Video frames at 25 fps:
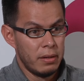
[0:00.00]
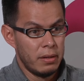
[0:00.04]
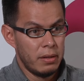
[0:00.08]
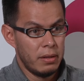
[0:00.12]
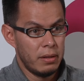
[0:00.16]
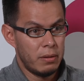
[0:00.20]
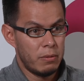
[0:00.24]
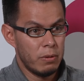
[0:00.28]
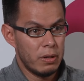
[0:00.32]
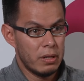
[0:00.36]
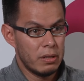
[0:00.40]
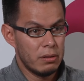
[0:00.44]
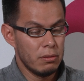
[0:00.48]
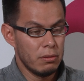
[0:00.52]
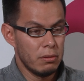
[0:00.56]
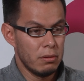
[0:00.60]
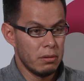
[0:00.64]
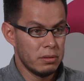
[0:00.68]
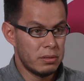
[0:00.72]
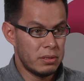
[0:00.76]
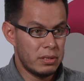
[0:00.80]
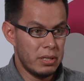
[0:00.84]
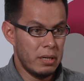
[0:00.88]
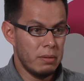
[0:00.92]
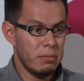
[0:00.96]
Y cuando
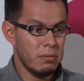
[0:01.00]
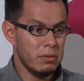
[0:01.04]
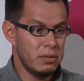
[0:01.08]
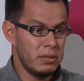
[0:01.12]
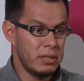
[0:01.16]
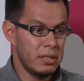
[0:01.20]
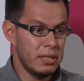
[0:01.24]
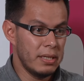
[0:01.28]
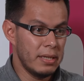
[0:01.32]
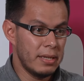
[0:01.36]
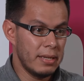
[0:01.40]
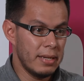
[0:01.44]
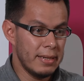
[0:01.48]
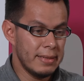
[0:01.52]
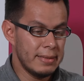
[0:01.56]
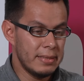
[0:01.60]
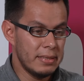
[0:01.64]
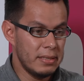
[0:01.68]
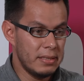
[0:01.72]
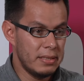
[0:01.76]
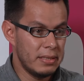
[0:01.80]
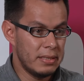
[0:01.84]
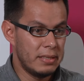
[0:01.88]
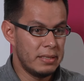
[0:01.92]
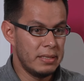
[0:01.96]
los chavos tienen
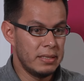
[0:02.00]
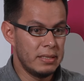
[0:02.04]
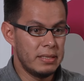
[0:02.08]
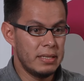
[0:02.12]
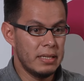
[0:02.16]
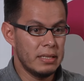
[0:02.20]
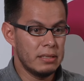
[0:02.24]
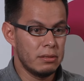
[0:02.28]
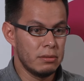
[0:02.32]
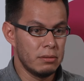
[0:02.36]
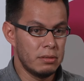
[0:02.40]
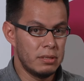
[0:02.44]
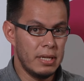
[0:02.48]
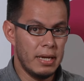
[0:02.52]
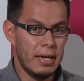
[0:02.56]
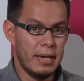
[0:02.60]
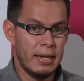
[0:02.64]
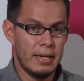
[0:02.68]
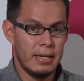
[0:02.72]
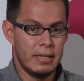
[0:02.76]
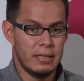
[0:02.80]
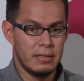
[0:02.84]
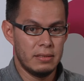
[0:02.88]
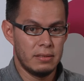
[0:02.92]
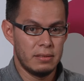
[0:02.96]
clases de ciencias
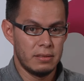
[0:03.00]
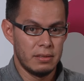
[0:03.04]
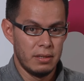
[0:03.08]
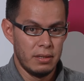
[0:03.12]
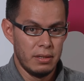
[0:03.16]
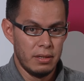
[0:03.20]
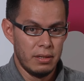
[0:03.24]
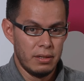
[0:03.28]
sociales